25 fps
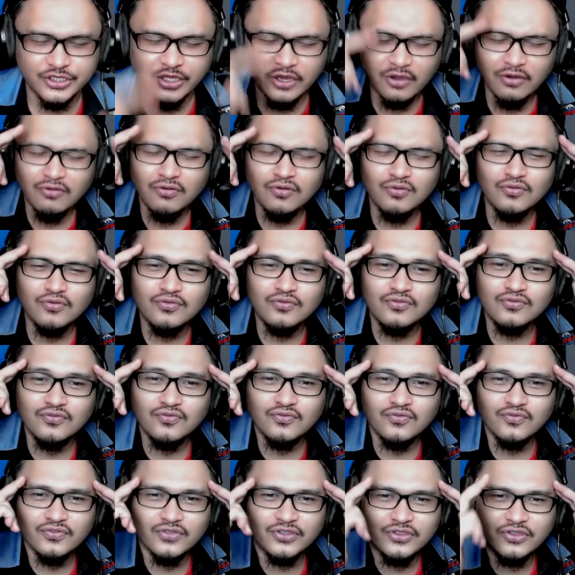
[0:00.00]
Yo,
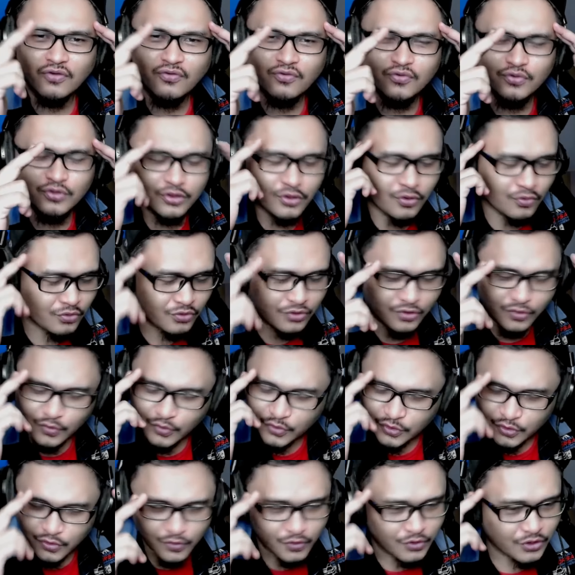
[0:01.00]
yo, yo,
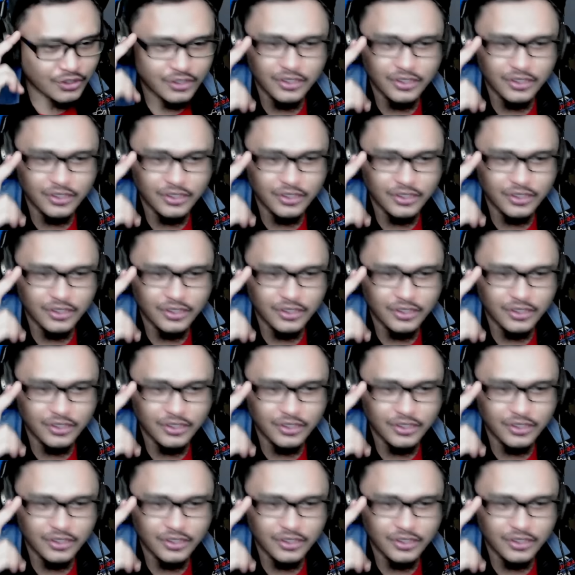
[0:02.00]
yo, yo,